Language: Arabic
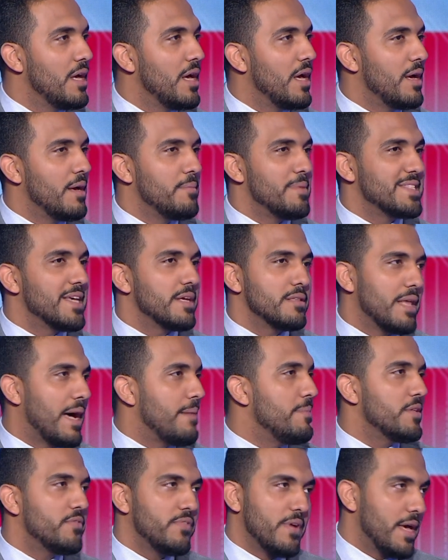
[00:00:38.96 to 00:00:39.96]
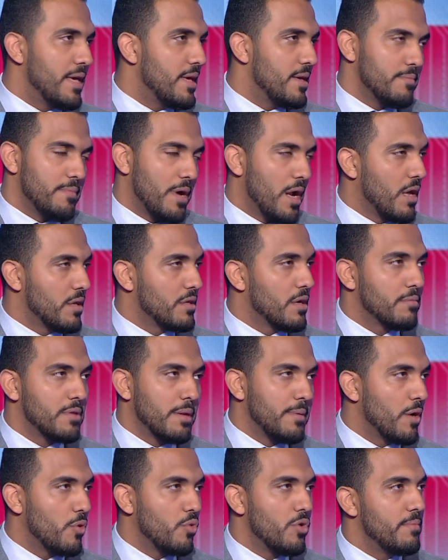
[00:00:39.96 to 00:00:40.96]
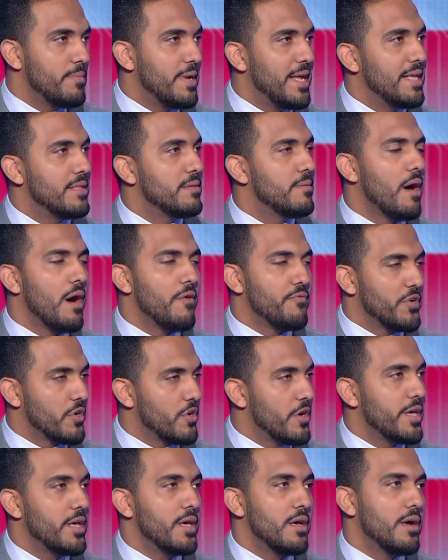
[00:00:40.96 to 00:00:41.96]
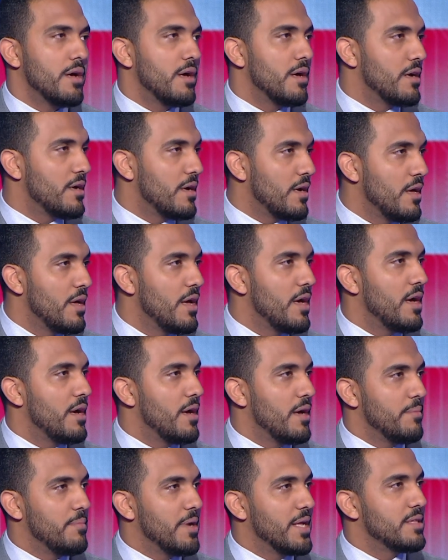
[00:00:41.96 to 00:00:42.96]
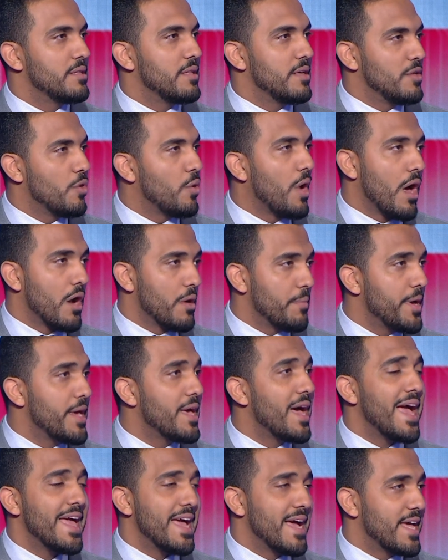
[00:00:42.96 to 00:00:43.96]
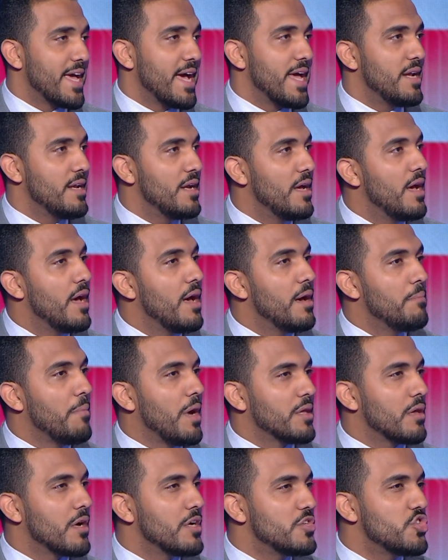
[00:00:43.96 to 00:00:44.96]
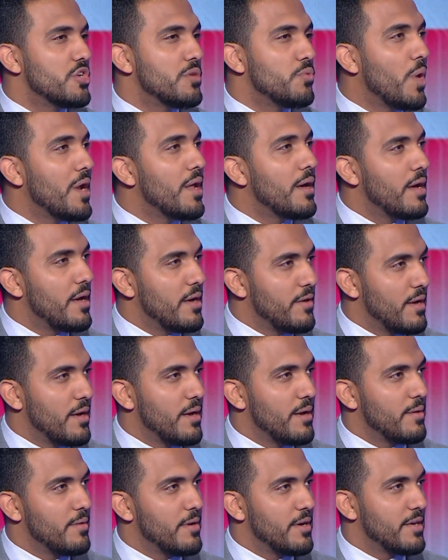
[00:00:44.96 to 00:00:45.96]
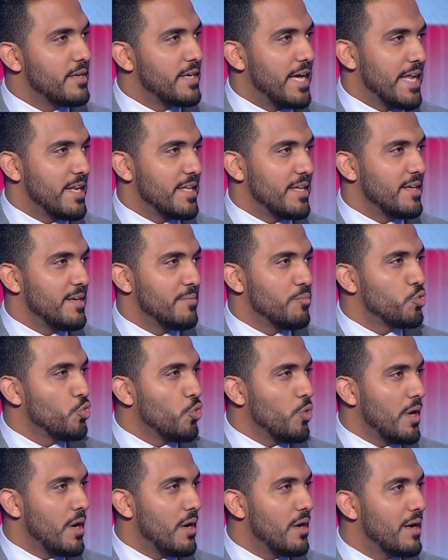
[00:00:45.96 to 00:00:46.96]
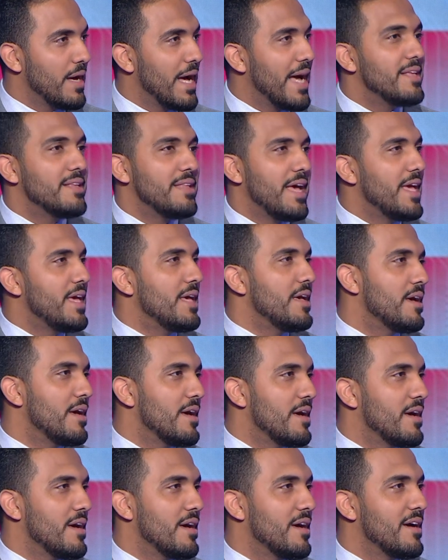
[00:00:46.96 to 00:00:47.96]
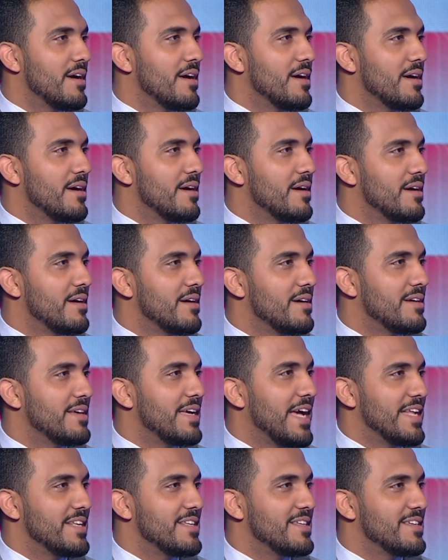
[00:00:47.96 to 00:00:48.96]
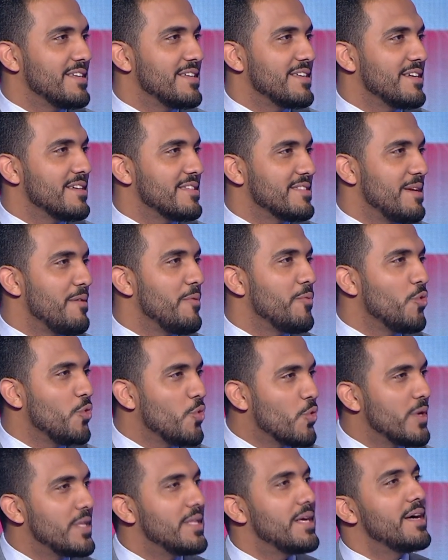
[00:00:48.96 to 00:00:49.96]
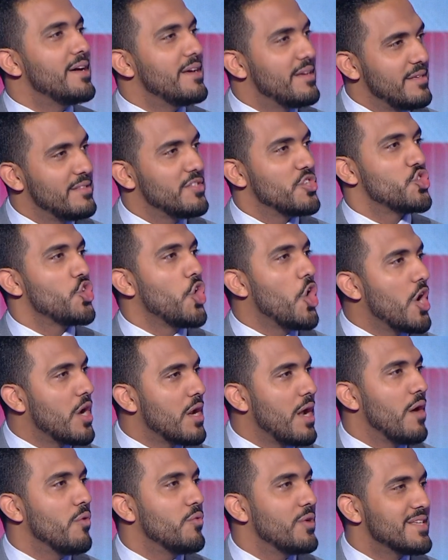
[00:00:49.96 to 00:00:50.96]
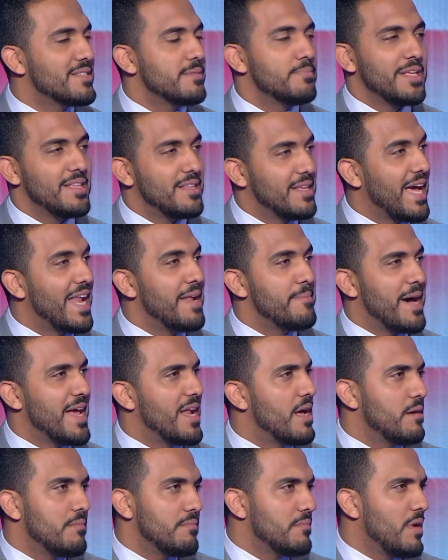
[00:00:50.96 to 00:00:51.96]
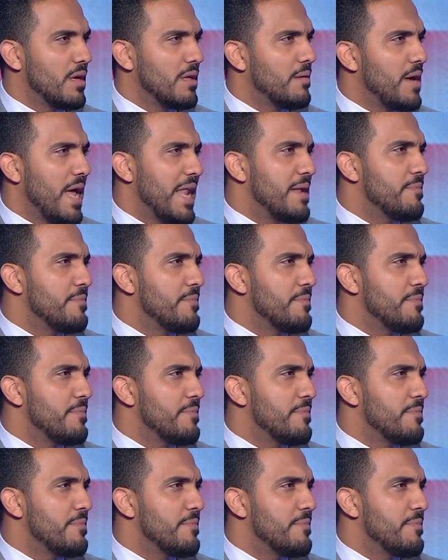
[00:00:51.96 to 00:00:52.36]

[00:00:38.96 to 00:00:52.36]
مثلا اتعملت في اي مع الاحترام طبعا لكل البلاد بقى افريقيه بلاد دول عربيه ايا كان ما اعتقدش ان ولا آه، يعني بطوله خدت اي آه، يعني زي ما بيقولوا كده انتشار او الناس ابتدت تتكلم عنها ما انا ما